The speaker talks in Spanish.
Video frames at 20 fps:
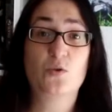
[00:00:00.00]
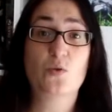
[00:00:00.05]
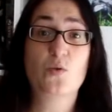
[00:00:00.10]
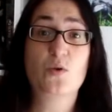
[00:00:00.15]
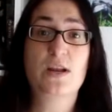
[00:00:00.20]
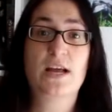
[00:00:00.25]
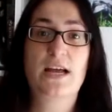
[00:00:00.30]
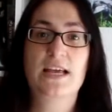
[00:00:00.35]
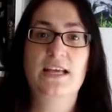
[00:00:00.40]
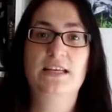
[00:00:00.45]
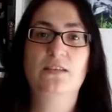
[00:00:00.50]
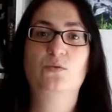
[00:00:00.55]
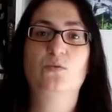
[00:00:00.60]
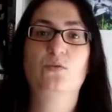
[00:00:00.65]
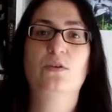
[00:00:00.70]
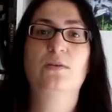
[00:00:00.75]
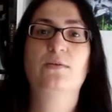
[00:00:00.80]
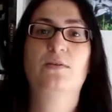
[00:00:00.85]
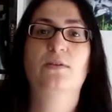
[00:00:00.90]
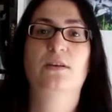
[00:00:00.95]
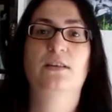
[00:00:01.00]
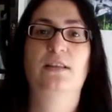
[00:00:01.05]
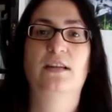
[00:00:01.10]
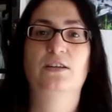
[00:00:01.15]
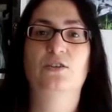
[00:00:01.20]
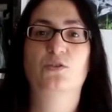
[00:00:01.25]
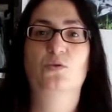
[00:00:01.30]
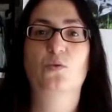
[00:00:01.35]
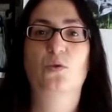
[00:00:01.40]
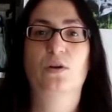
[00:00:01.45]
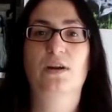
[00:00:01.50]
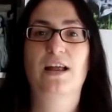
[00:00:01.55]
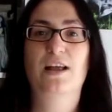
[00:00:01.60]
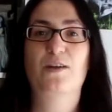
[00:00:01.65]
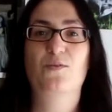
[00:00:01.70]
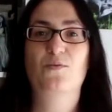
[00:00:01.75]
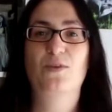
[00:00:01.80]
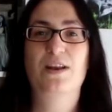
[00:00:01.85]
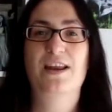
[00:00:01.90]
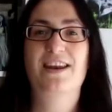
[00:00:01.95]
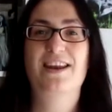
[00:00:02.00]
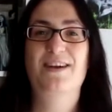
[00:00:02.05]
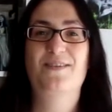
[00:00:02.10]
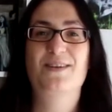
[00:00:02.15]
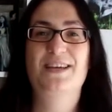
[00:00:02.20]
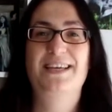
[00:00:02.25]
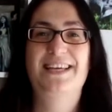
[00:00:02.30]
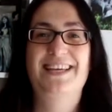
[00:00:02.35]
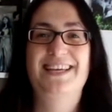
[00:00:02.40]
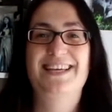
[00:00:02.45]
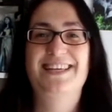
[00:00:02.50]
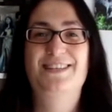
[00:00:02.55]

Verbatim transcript: Una es un libro que transcurra en una nave